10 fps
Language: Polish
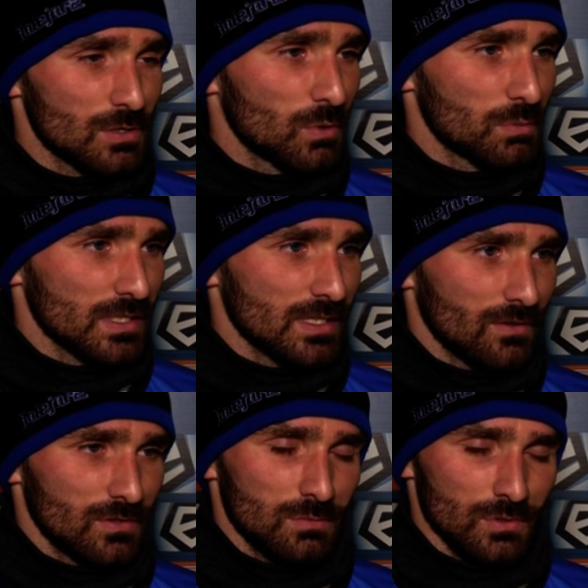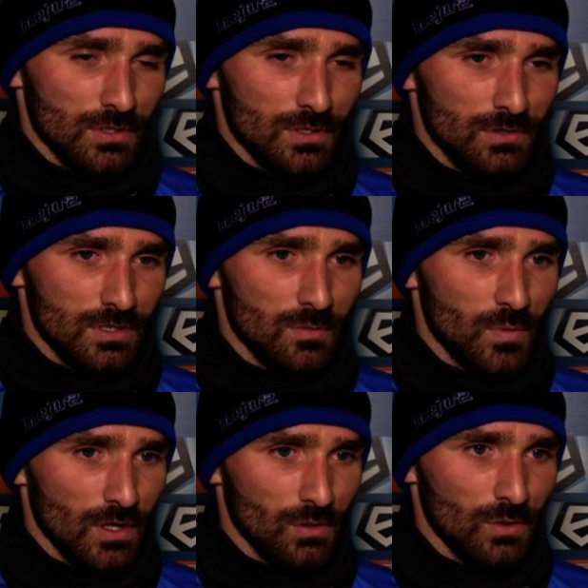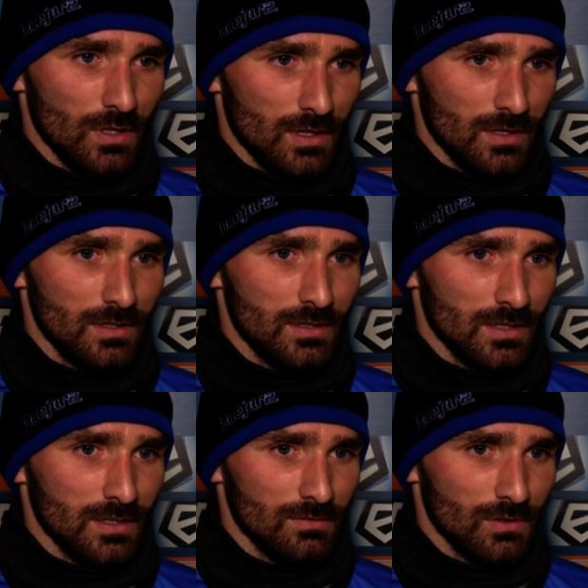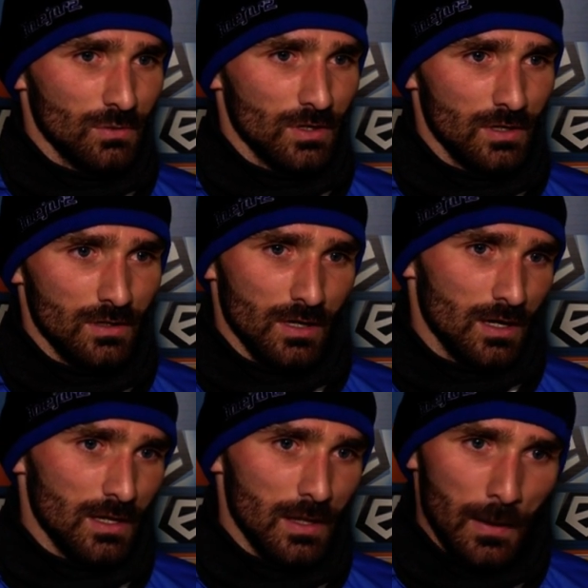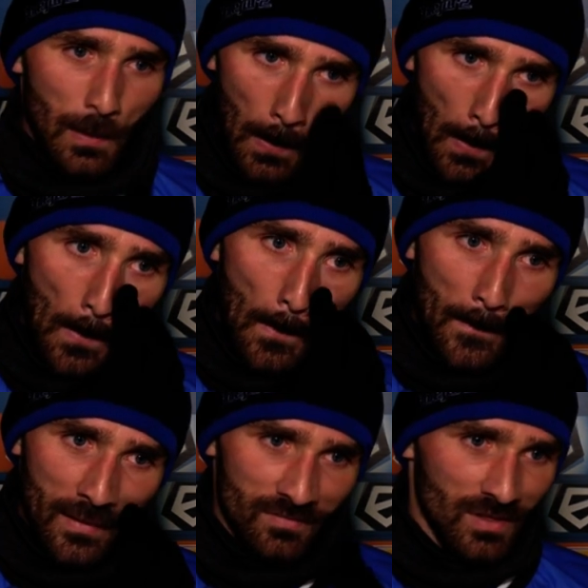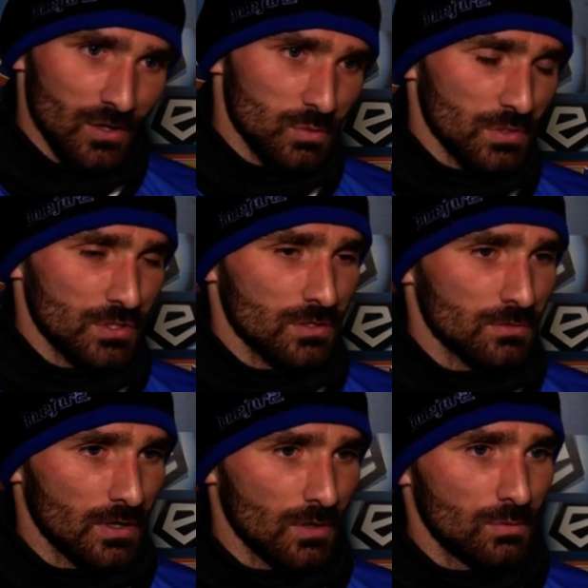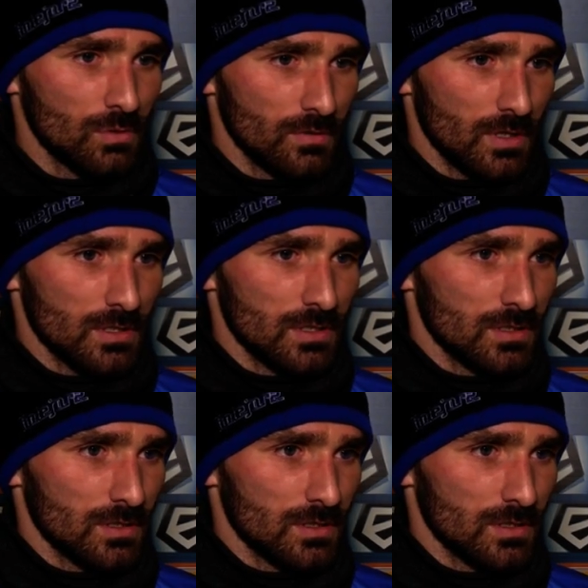szybko przestawić, bo rzeczywiście temperatura inna, warunki inne, ale, no, ale już po dzisiejszym treningu było widać, że,